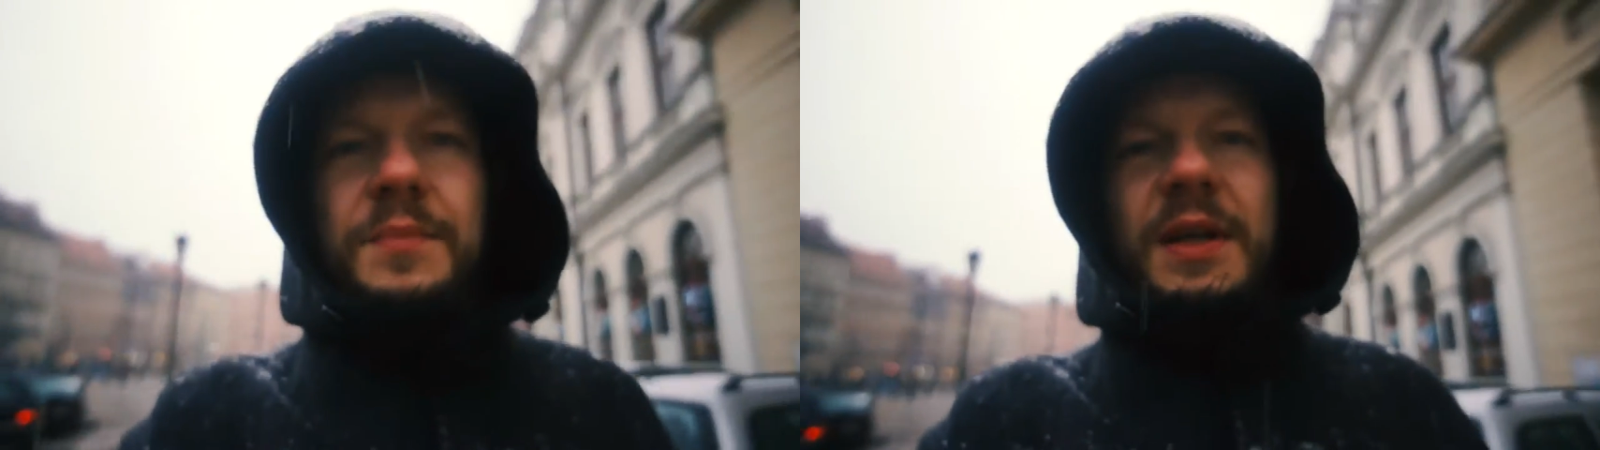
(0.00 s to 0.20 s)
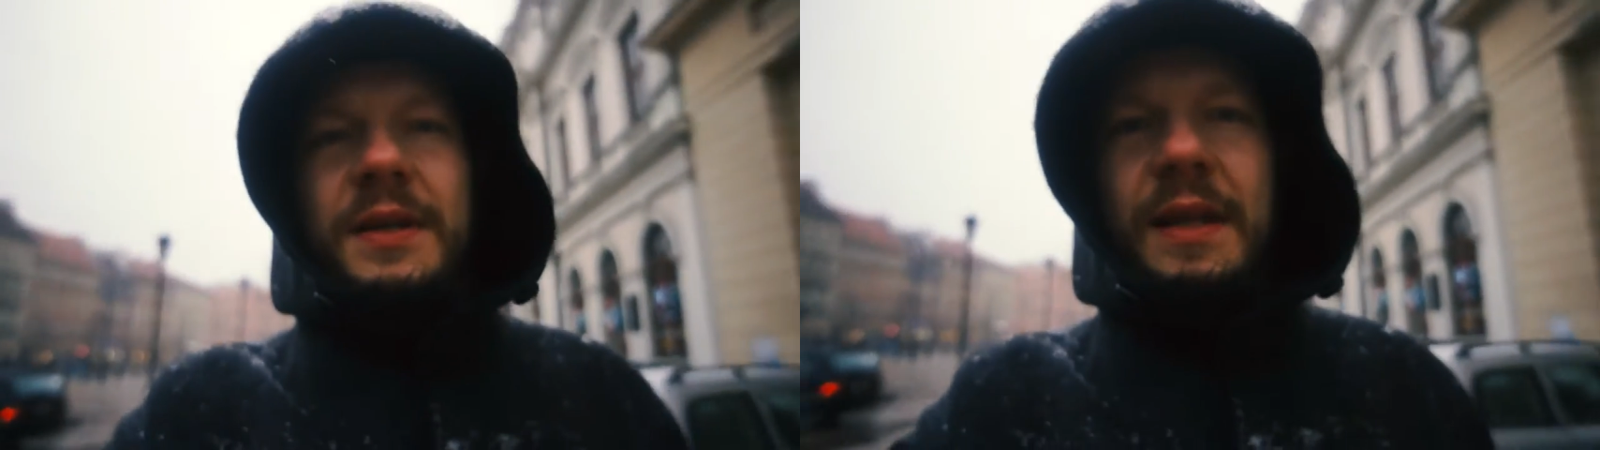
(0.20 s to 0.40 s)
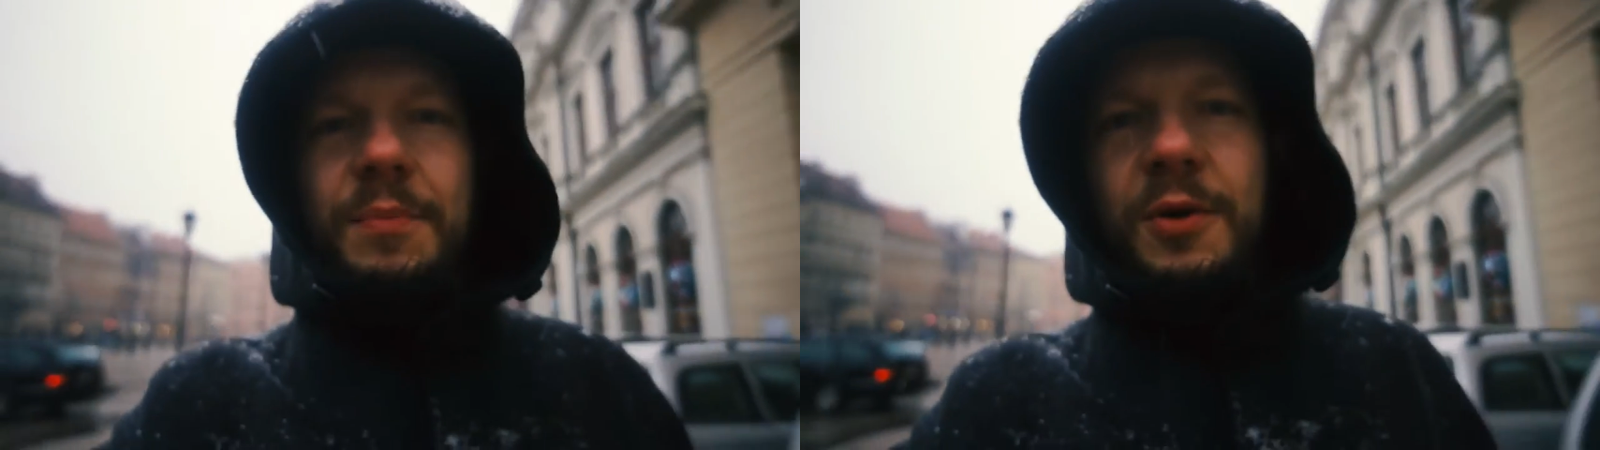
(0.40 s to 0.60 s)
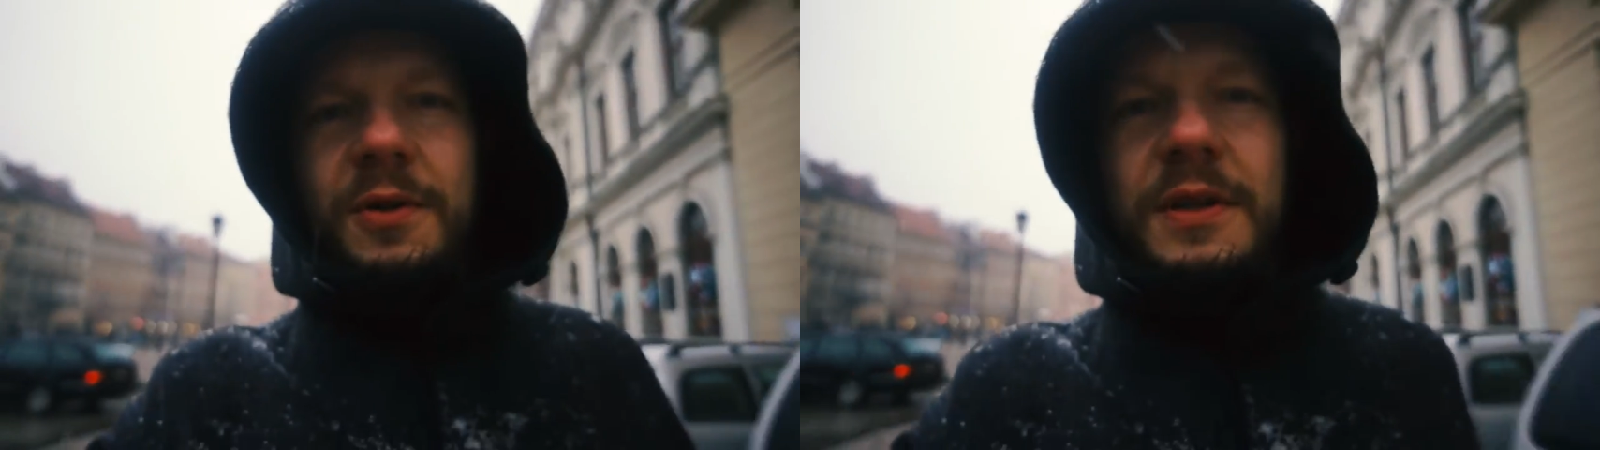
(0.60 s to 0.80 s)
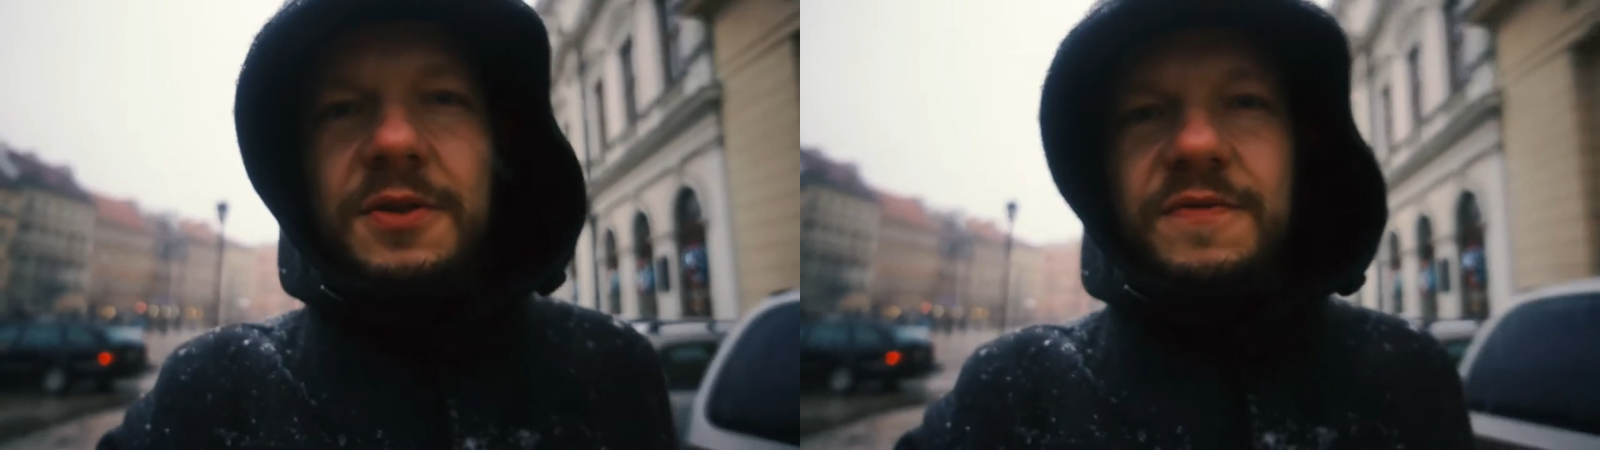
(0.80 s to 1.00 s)
Piękna
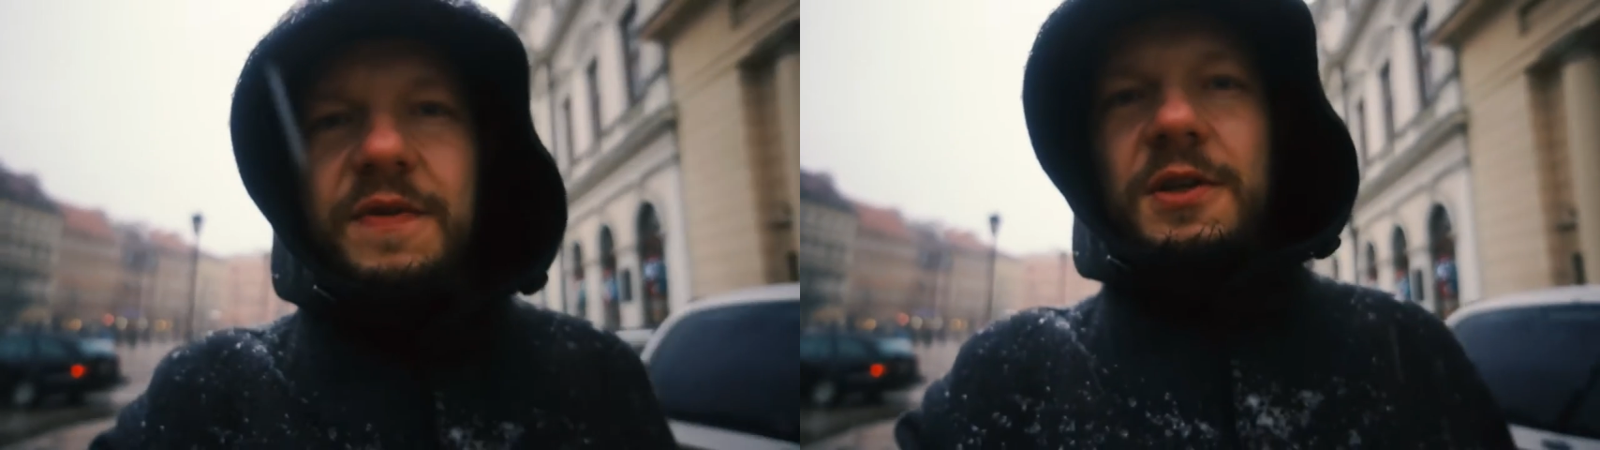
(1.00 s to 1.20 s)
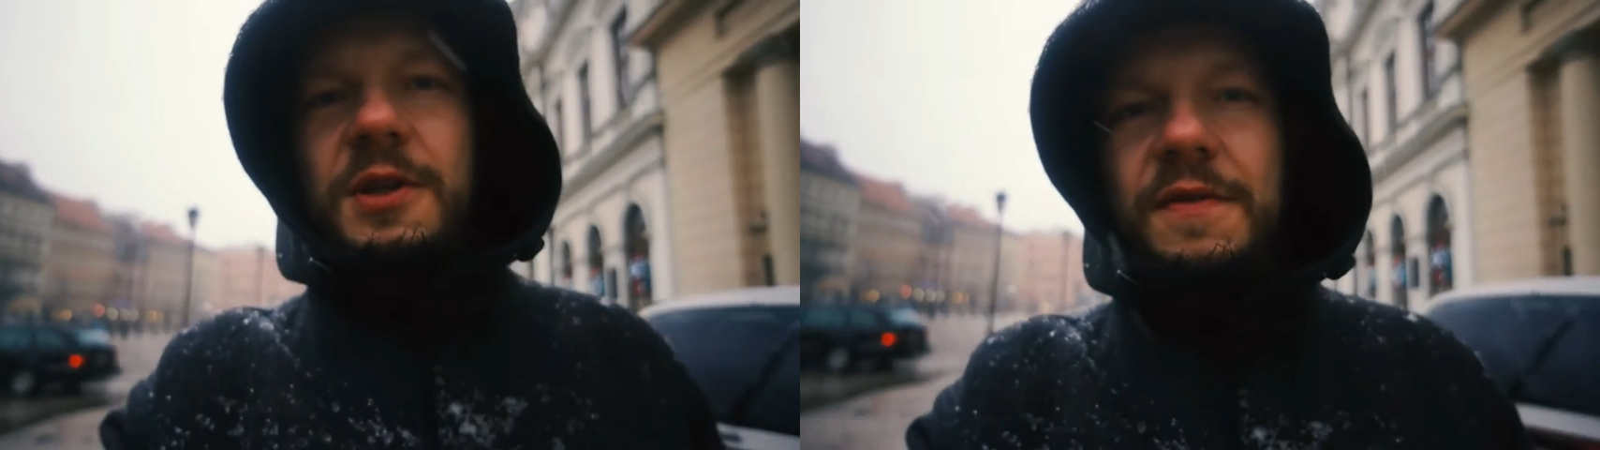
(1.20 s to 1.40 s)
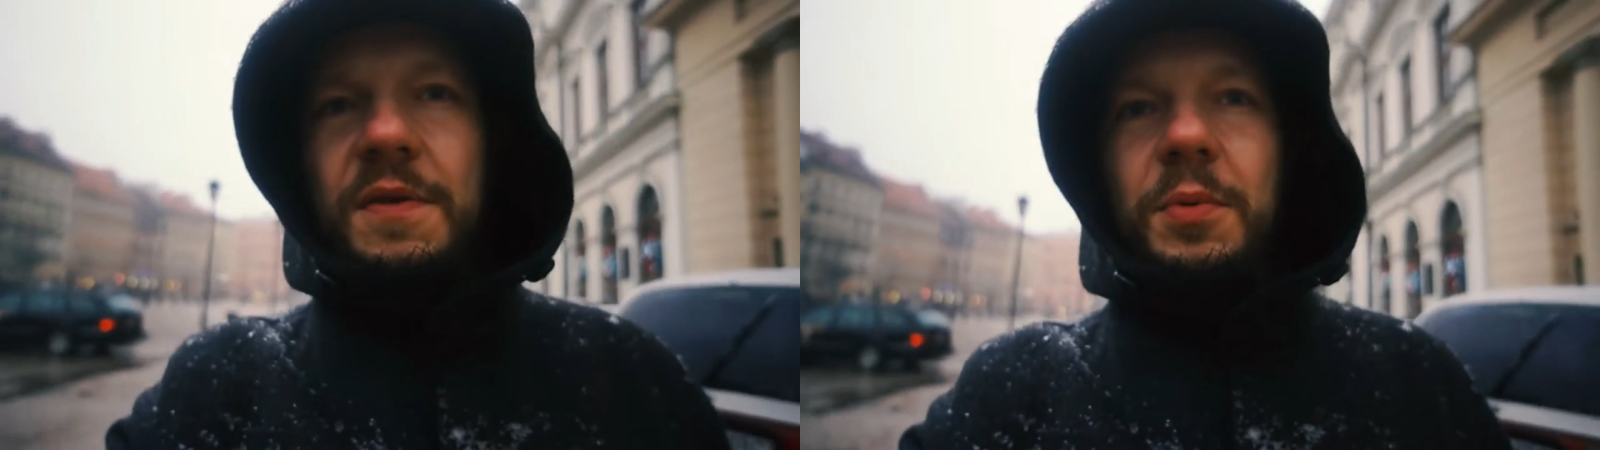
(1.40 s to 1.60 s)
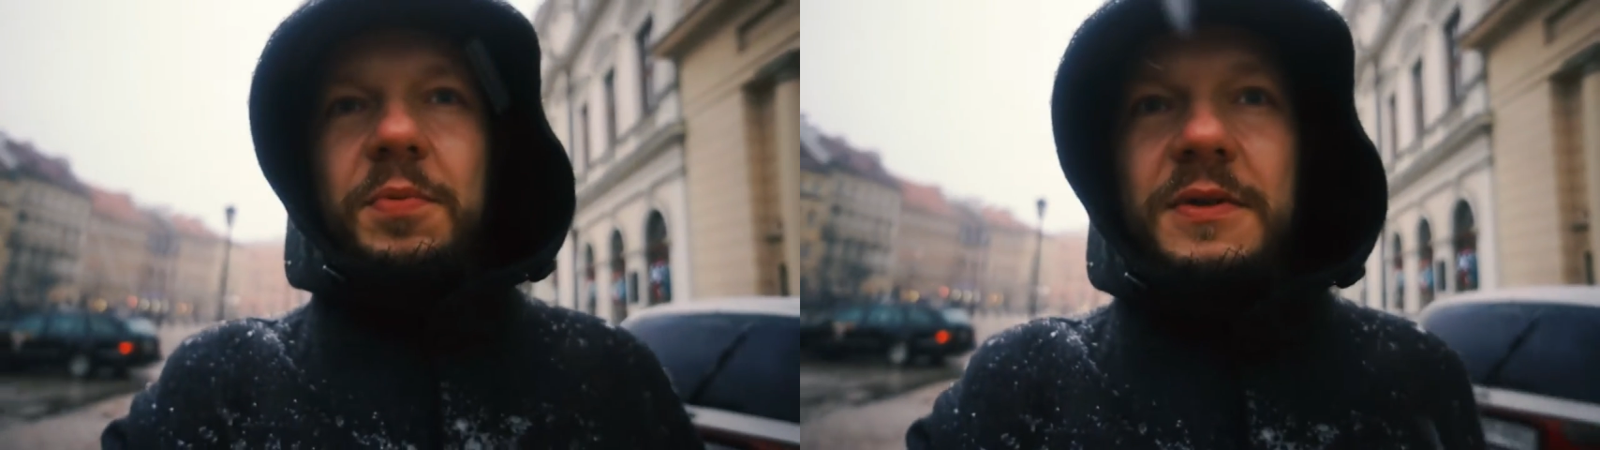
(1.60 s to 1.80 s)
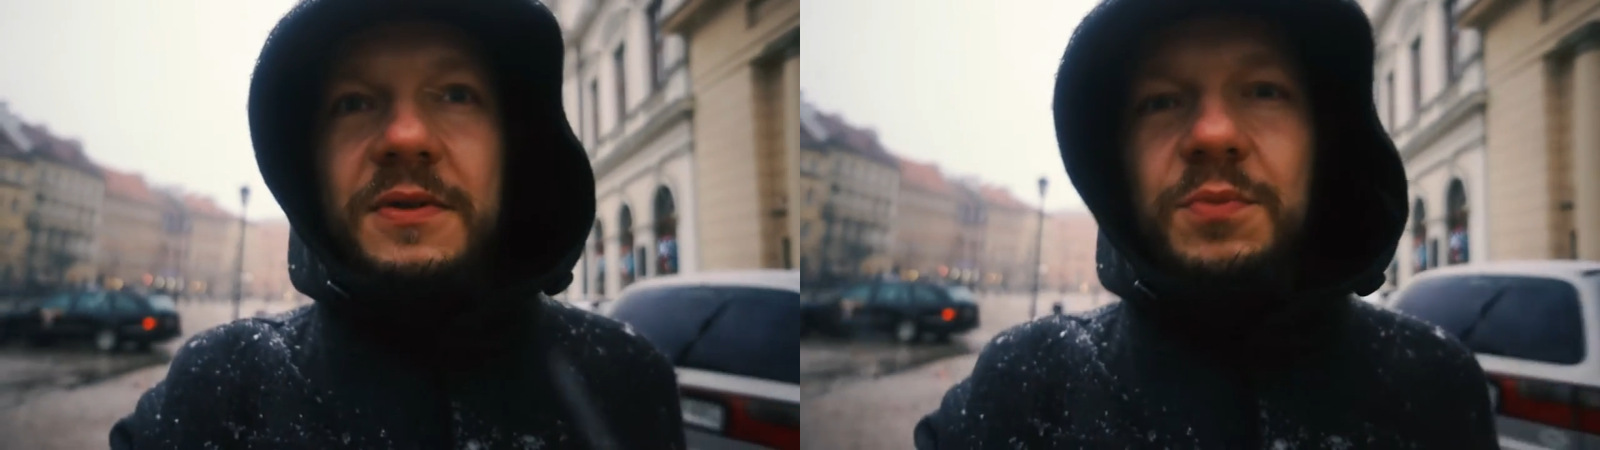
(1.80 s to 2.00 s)
pogoda dziś w Warszawie, po
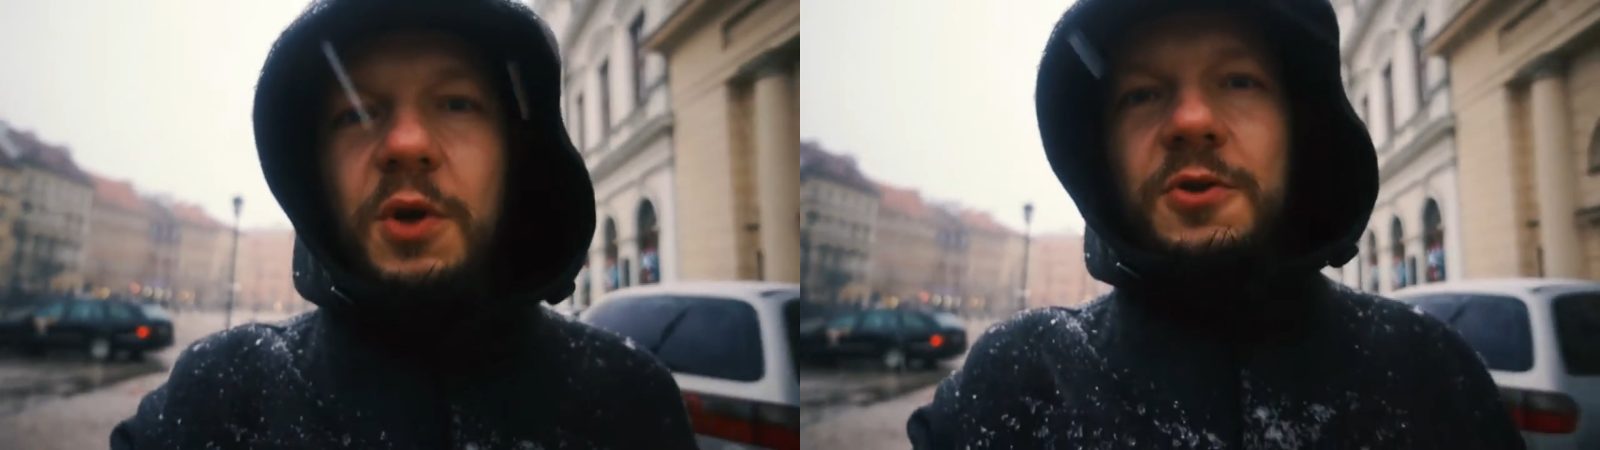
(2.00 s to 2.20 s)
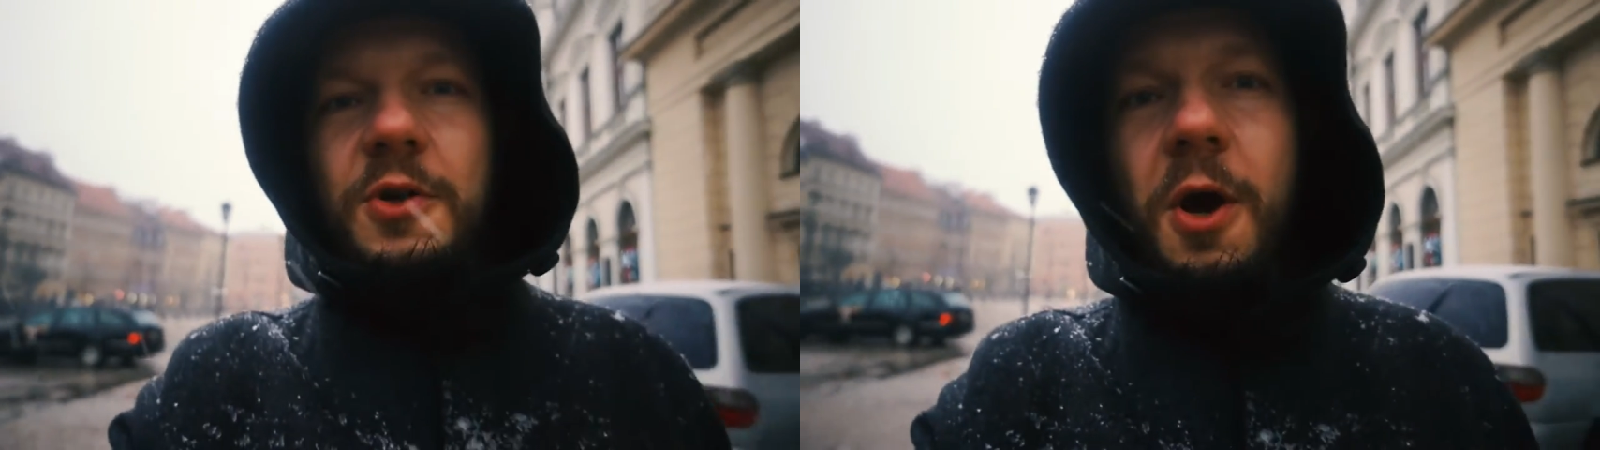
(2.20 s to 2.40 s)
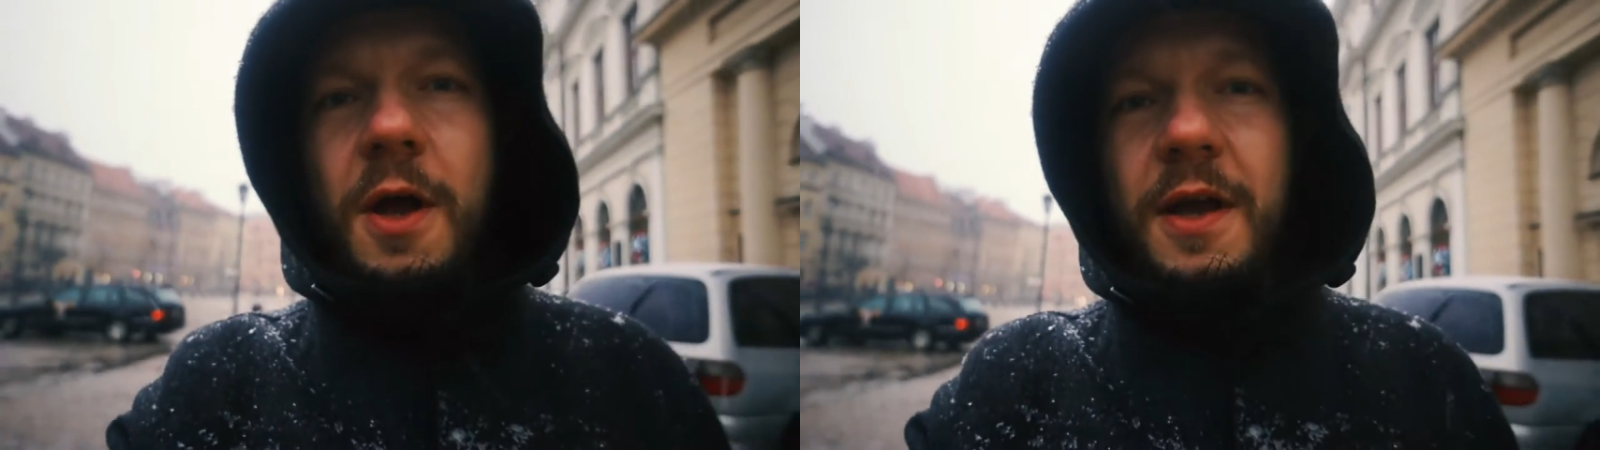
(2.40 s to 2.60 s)
prostu miodzio.